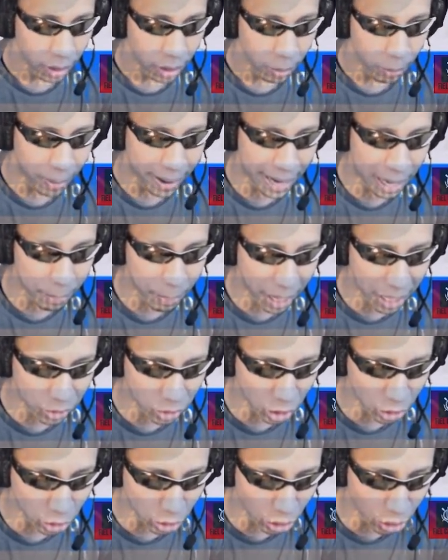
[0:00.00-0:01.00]
Parabéns,
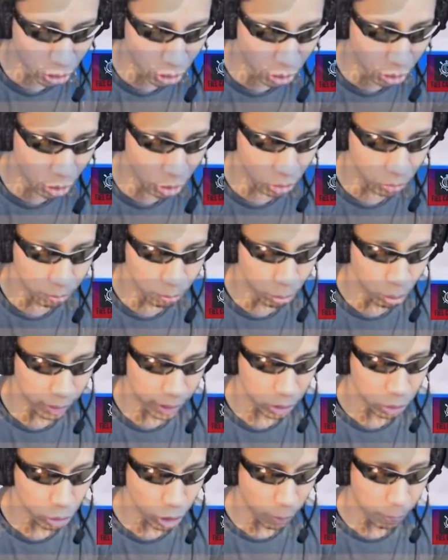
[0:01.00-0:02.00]
Anton! Bug
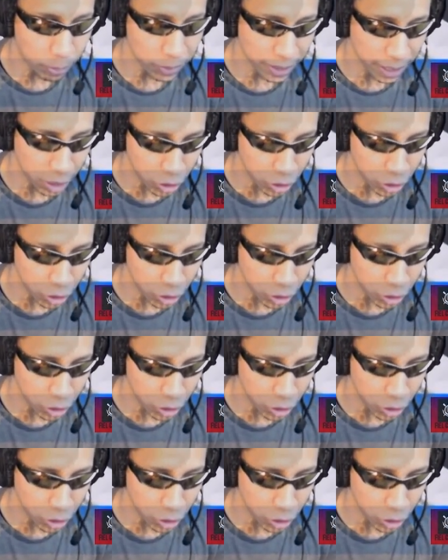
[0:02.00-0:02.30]
Tops era